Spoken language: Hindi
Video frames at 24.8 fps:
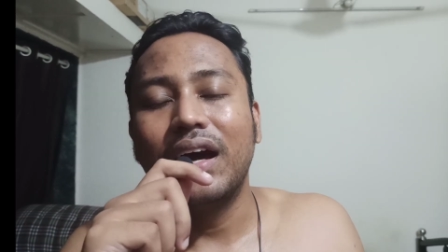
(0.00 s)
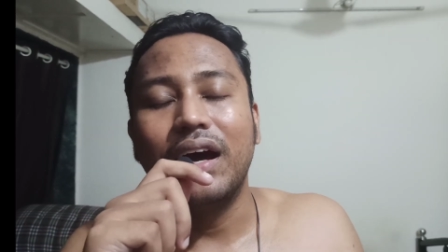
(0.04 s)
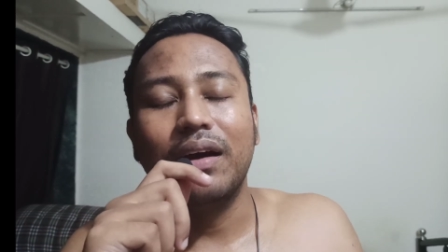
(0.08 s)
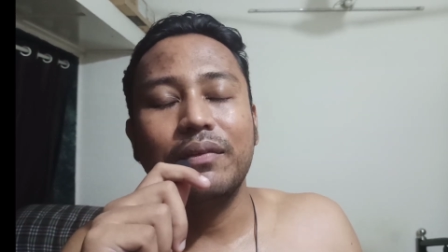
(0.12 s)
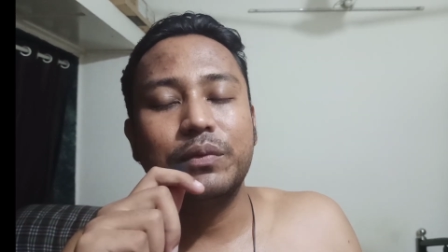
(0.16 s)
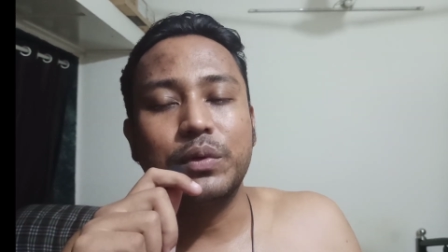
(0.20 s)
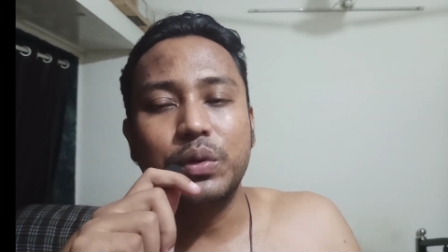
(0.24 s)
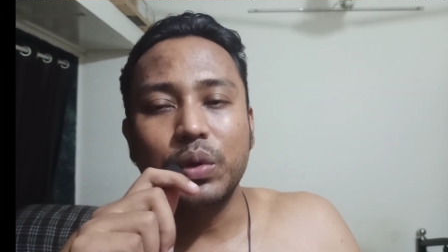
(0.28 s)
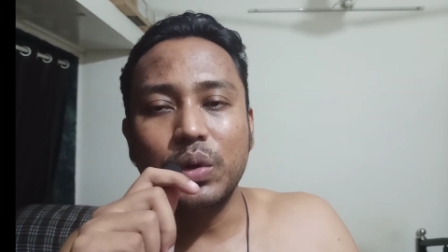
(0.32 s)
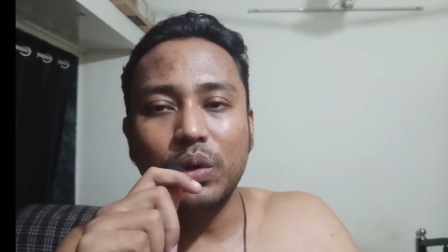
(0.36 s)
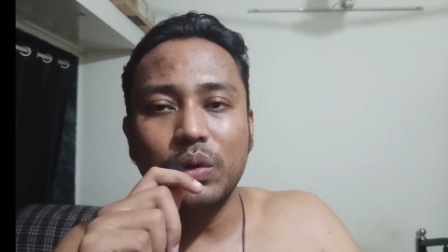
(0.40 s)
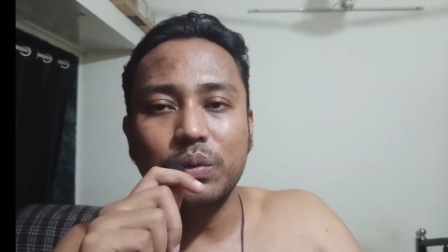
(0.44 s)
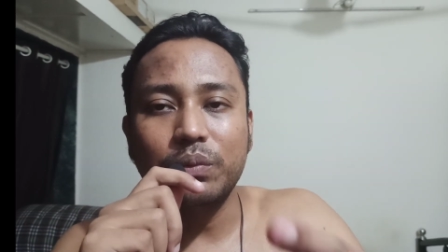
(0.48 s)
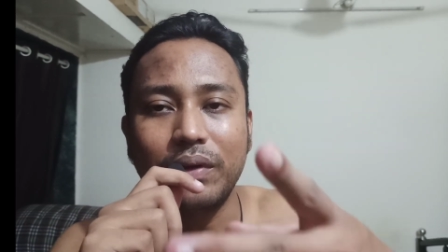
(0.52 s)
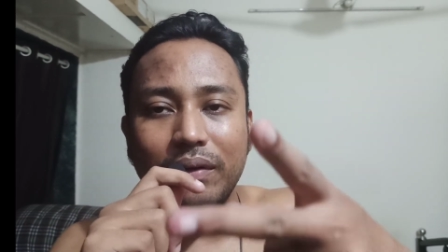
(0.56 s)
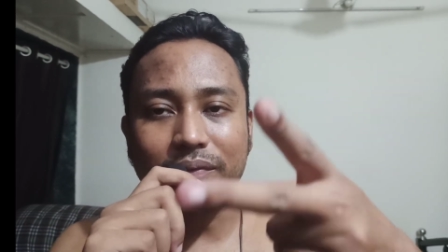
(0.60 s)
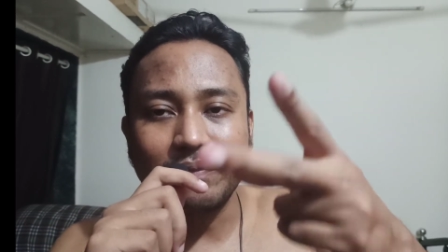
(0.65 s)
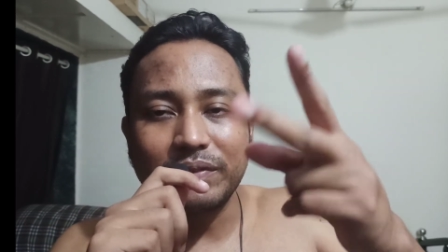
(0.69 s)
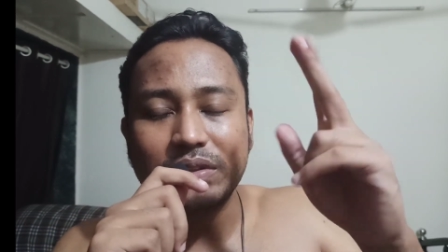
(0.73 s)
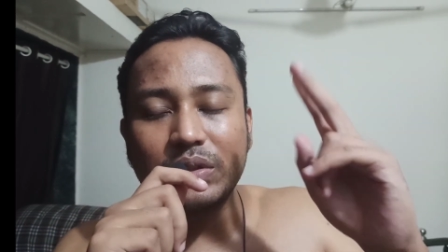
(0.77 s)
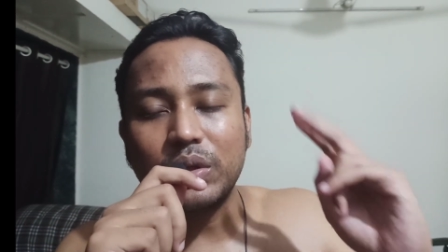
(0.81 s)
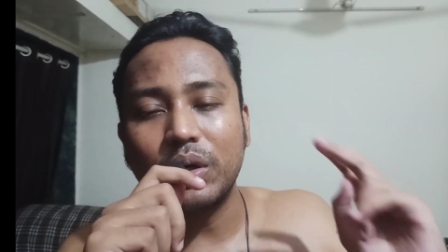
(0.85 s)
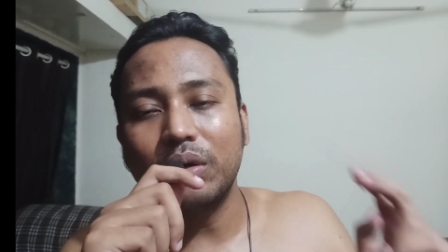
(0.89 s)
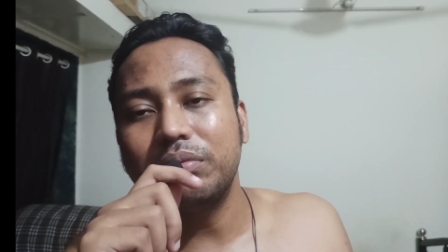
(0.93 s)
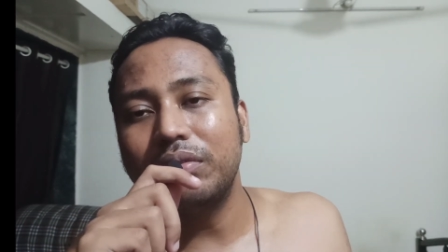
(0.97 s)
अब दो
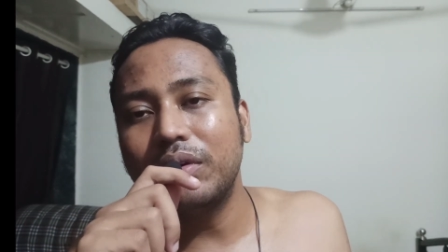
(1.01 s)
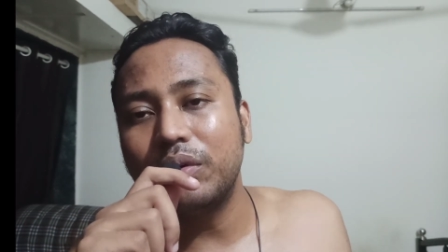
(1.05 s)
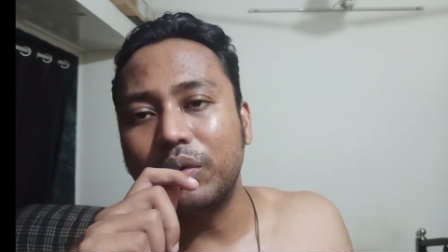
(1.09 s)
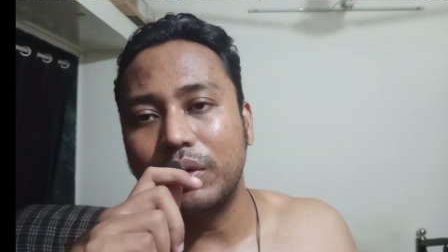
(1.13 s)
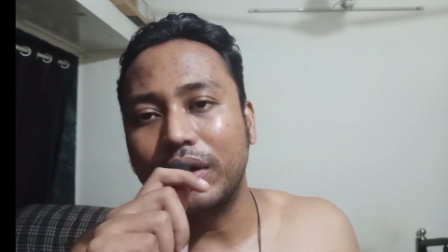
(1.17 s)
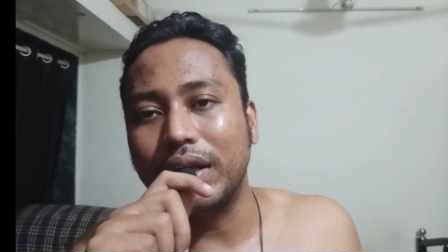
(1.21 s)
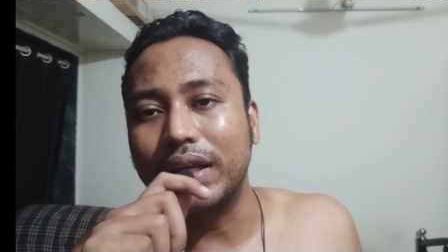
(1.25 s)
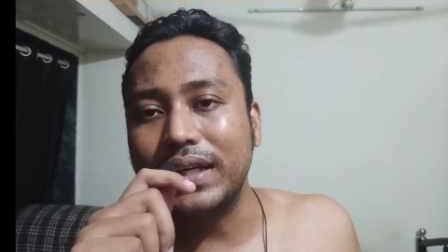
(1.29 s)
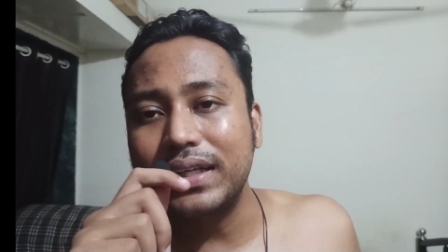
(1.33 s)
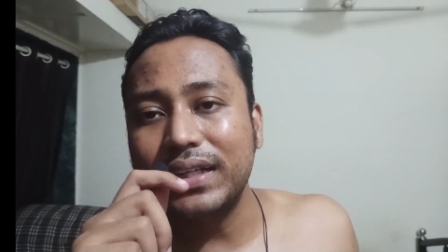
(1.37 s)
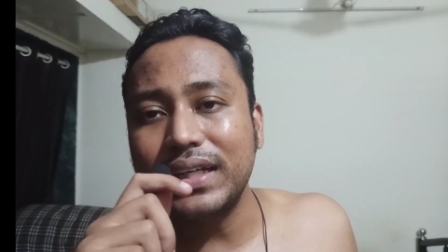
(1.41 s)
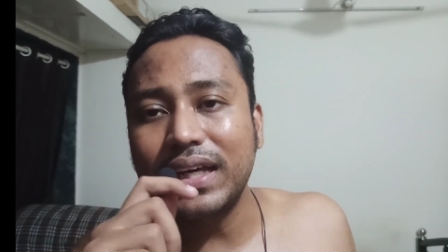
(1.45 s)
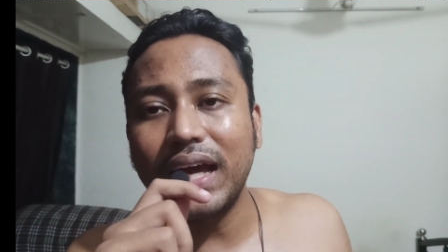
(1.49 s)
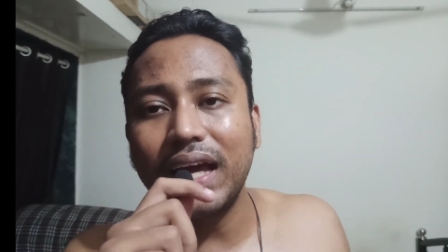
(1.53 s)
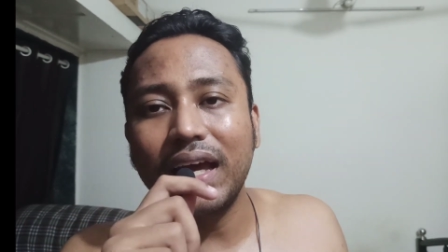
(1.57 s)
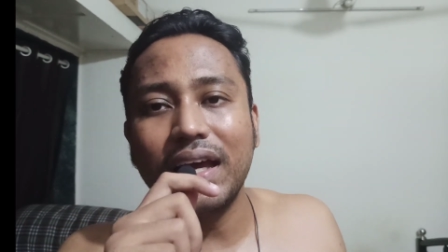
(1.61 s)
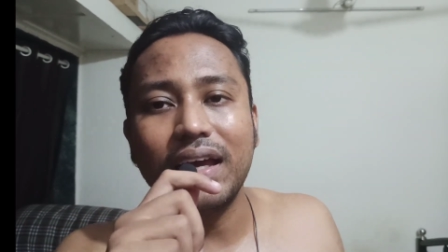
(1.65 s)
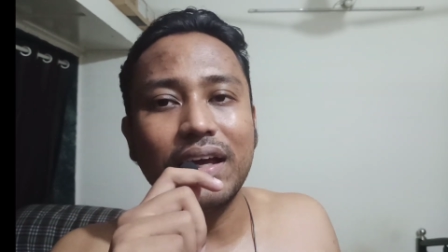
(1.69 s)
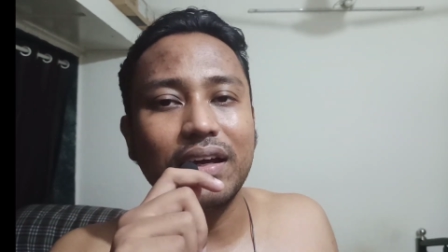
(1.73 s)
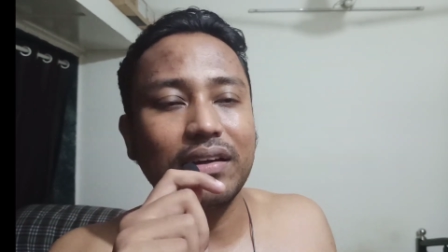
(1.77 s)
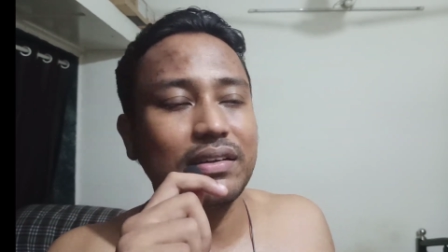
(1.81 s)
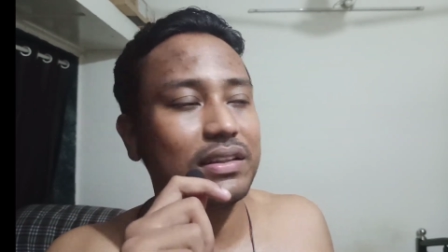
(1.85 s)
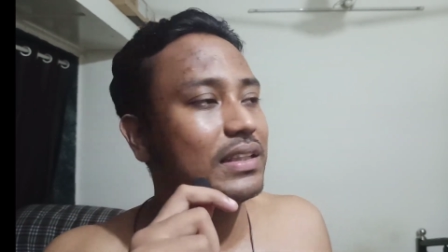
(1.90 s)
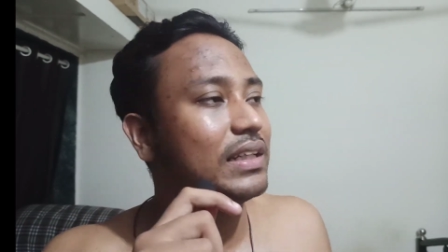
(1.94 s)
एपिसोड में वो नहीं आए